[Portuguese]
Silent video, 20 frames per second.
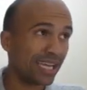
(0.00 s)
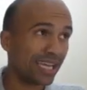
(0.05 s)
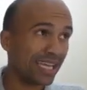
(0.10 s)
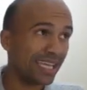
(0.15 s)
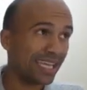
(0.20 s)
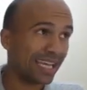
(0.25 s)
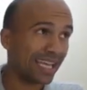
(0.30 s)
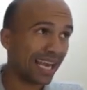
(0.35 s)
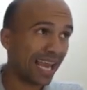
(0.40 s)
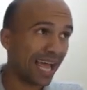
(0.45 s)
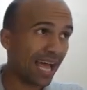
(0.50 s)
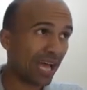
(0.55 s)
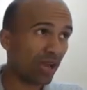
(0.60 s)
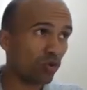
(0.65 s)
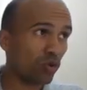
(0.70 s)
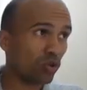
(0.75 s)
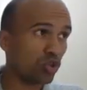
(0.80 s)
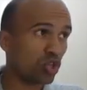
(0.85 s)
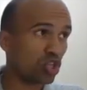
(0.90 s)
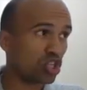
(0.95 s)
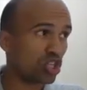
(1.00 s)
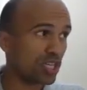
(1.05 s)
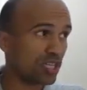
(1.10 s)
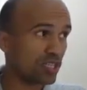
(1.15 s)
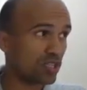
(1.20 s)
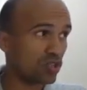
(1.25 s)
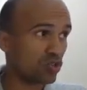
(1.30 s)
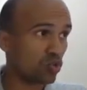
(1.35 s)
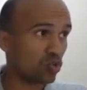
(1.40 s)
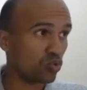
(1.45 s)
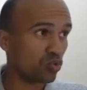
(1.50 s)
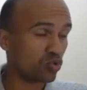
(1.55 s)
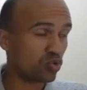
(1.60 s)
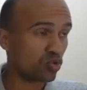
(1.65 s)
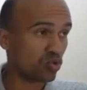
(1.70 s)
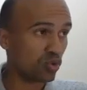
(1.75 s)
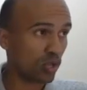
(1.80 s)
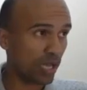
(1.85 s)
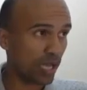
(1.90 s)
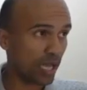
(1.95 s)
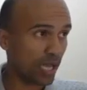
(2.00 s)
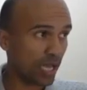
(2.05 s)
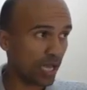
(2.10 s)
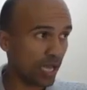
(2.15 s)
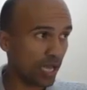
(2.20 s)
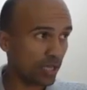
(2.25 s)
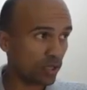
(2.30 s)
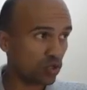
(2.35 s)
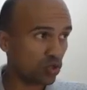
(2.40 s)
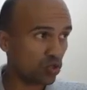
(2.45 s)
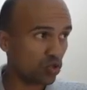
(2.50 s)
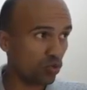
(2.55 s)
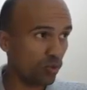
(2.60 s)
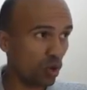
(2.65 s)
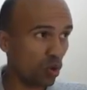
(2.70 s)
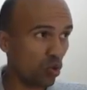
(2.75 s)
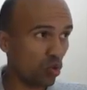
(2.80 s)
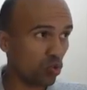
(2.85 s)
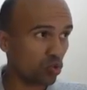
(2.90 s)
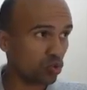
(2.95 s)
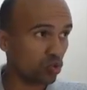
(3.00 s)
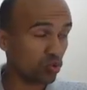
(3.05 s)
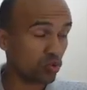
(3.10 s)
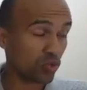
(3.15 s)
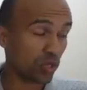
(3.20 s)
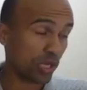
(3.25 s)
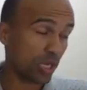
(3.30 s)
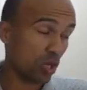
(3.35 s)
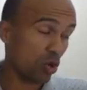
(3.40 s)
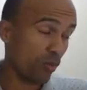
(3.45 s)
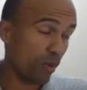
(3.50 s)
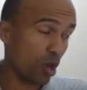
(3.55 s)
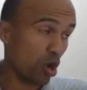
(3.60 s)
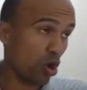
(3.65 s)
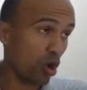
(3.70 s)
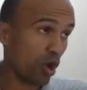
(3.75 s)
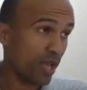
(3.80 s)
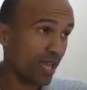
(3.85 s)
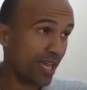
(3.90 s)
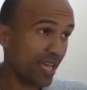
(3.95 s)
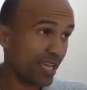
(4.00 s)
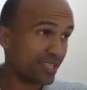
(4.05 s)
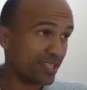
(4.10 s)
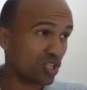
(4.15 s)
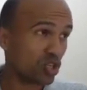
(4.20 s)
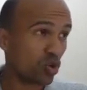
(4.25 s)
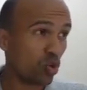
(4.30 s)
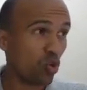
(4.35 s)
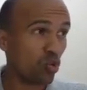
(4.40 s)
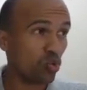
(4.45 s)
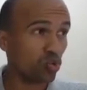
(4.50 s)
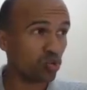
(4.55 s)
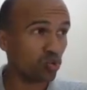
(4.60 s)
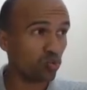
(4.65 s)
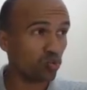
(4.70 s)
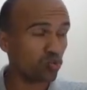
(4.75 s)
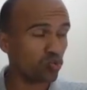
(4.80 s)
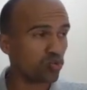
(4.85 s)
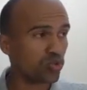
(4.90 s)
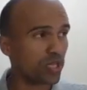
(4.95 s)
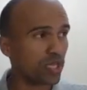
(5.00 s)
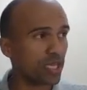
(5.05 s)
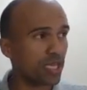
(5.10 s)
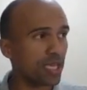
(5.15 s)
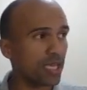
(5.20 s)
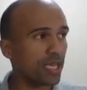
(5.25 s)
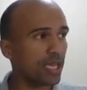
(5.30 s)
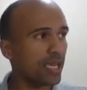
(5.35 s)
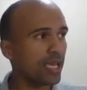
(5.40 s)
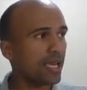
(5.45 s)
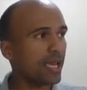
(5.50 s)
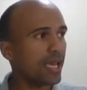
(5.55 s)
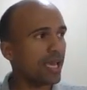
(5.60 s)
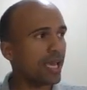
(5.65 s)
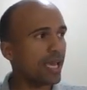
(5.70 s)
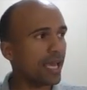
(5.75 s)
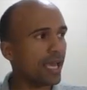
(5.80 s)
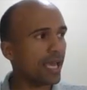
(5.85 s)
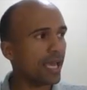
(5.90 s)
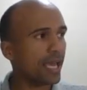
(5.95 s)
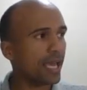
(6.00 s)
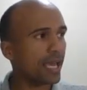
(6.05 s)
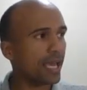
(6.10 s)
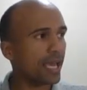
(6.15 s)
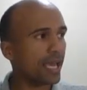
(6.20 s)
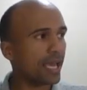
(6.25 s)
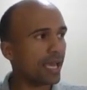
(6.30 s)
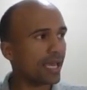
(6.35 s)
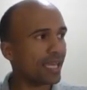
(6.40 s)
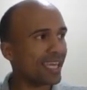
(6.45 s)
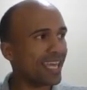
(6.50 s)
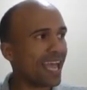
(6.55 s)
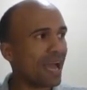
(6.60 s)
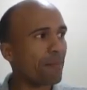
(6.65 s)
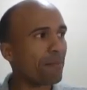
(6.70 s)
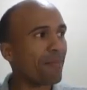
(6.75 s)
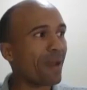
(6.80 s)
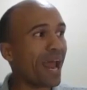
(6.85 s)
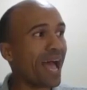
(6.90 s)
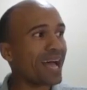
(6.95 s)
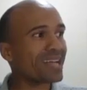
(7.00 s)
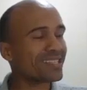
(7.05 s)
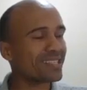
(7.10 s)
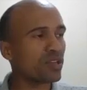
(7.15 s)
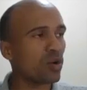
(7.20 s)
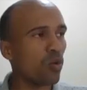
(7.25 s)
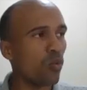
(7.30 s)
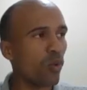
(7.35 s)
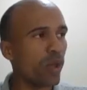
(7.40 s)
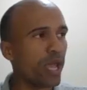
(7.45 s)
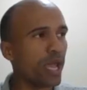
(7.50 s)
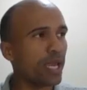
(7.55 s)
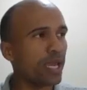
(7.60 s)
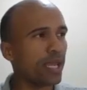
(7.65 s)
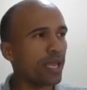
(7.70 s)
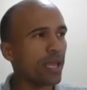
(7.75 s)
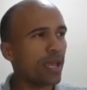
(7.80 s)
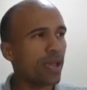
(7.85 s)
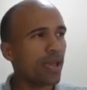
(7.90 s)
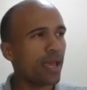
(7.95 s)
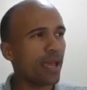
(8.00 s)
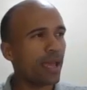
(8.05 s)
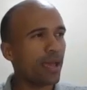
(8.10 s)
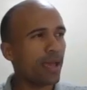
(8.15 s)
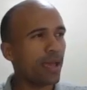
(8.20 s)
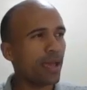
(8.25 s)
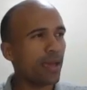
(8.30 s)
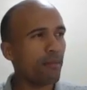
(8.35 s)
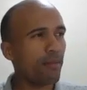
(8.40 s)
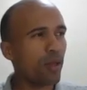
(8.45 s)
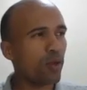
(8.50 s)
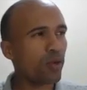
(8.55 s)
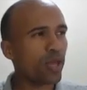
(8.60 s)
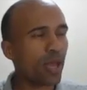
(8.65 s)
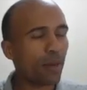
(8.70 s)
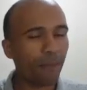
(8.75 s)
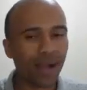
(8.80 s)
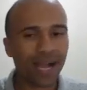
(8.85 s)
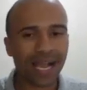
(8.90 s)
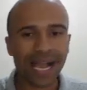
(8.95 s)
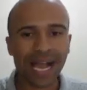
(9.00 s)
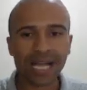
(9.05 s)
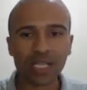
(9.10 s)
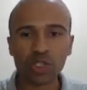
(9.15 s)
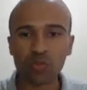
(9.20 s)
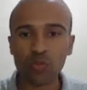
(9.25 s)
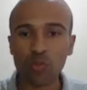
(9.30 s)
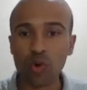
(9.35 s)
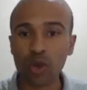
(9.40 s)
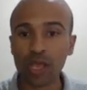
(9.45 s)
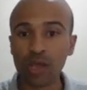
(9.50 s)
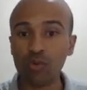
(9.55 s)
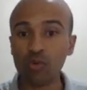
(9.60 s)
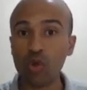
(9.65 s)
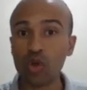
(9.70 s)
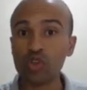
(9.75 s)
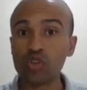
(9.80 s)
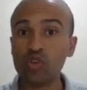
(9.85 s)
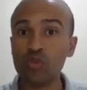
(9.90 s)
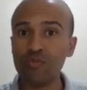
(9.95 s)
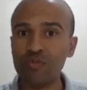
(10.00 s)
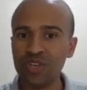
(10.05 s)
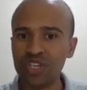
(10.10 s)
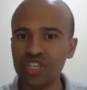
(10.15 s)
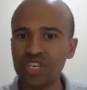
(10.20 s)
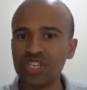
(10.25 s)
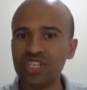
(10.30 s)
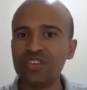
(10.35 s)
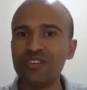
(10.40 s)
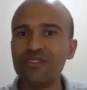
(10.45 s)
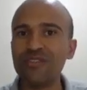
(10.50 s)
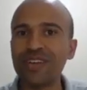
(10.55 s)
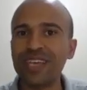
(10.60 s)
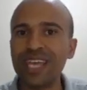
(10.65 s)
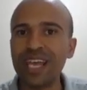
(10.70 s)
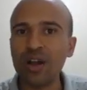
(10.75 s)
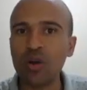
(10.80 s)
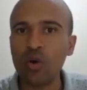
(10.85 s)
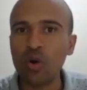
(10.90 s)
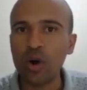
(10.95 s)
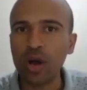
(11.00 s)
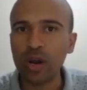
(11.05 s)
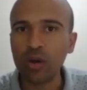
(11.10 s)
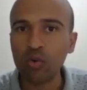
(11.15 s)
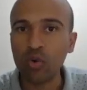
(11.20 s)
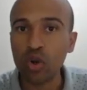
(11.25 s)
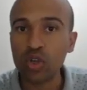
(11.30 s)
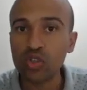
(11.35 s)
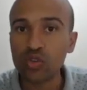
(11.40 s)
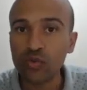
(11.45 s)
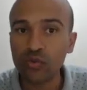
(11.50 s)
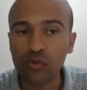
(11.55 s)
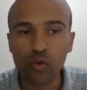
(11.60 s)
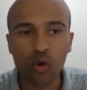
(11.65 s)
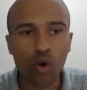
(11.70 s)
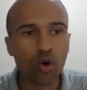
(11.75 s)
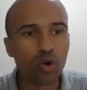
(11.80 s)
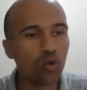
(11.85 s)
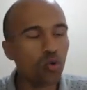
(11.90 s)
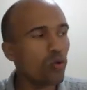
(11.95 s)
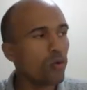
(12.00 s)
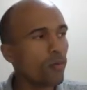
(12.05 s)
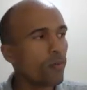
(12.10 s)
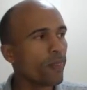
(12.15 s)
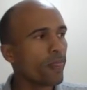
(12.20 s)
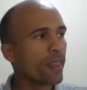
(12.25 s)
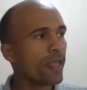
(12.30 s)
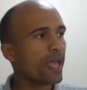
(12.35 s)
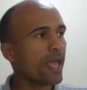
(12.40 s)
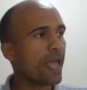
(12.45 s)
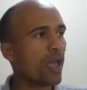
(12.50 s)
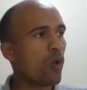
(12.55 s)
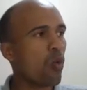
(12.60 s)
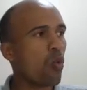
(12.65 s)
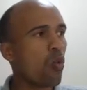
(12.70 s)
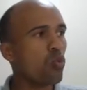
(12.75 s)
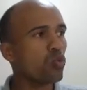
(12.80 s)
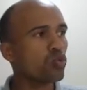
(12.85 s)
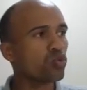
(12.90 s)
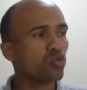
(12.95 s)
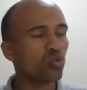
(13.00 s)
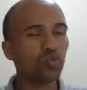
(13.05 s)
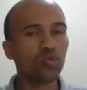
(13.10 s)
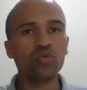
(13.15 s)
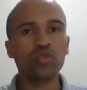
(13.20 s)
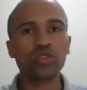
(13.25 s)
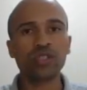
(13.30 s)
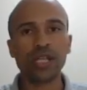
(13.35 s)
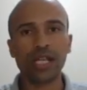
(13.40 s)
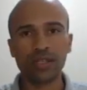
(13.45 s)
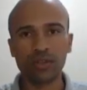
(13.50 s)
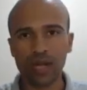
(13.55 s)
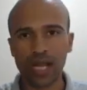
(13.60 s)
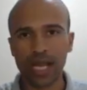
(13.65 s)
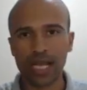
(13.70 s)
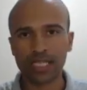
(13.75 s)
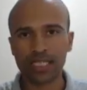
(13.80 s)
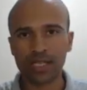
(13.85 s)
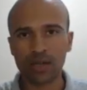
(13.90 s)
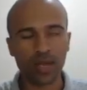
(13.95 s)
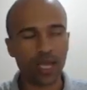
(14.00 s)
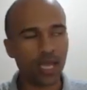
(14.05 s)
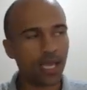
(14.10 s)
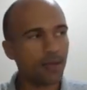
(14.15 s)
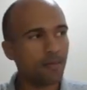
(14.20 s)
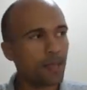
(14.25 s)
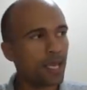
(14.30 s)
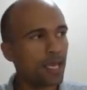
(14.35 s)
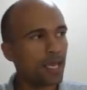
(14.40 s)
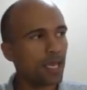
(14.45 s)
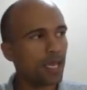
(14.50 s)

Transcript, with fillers: E claro, eu deixei esses outros é, subconjuntos aqui, ou melhor, esses conjuntos aqui é, que abraçam o N é, meio que apagados, porque o nosso objetivo aqui agora, o nosso foco é o conjunto dos naturais, tá ok?